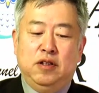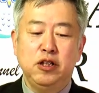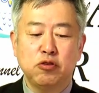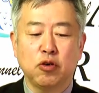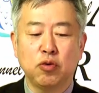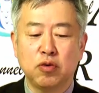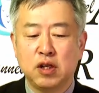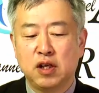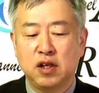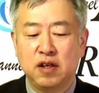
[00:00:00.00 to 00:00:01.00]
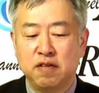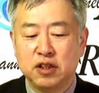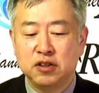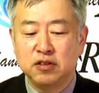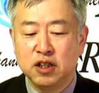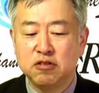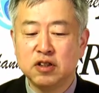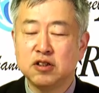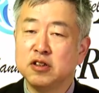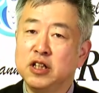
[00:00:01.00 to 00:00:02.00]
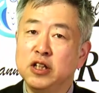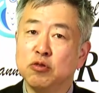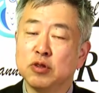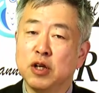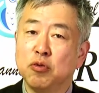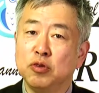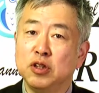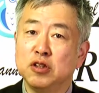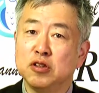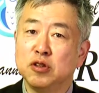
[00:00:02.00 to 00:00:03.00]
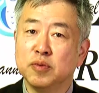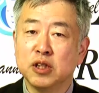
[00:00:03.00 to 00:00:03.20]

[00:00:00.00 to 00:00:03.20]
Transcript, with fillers: インドはコロナはですね、くがつに抑え込んでるんですけど、